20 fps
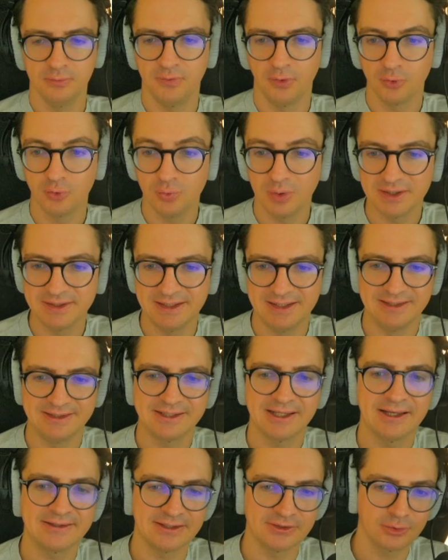Vanguard
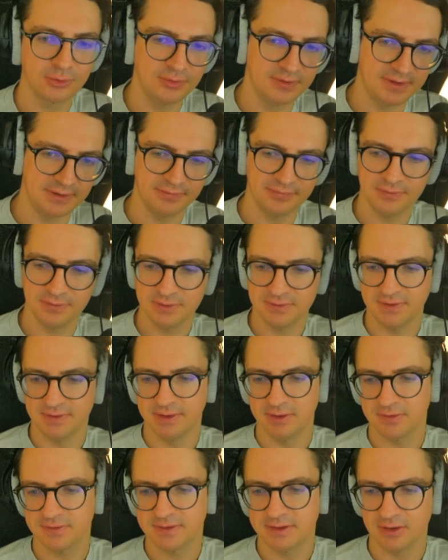est très intrusif. C'est
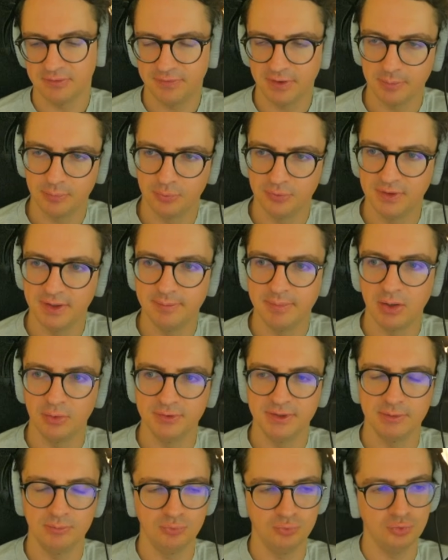d'ailleurs ce qui a fait un peu débat
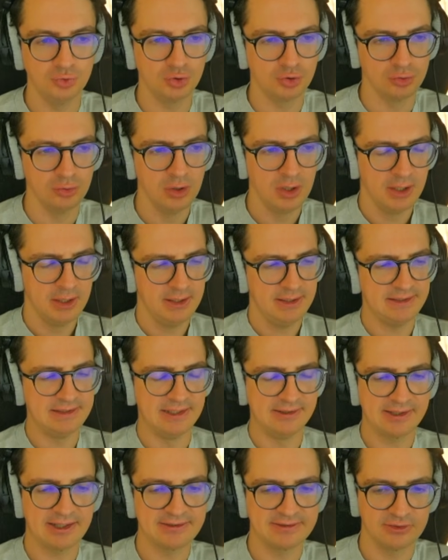au début du jeu.
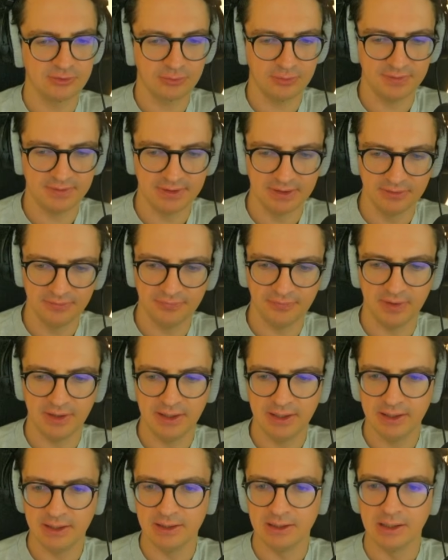Il est très intrusif
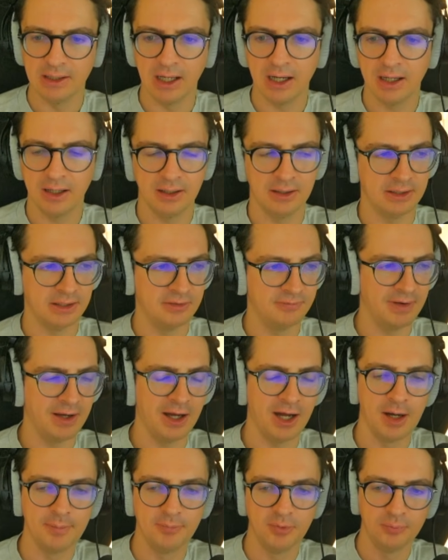et il, a, il
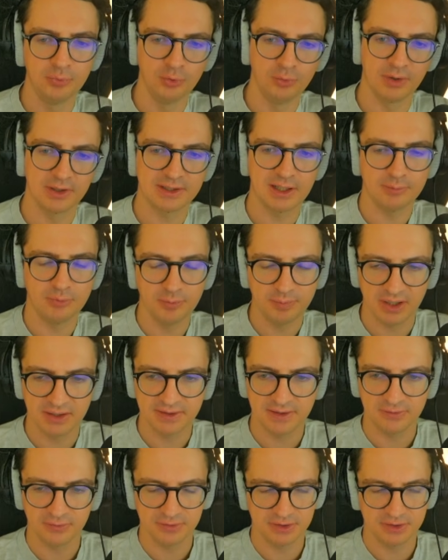va un peu plus loin que la plupart des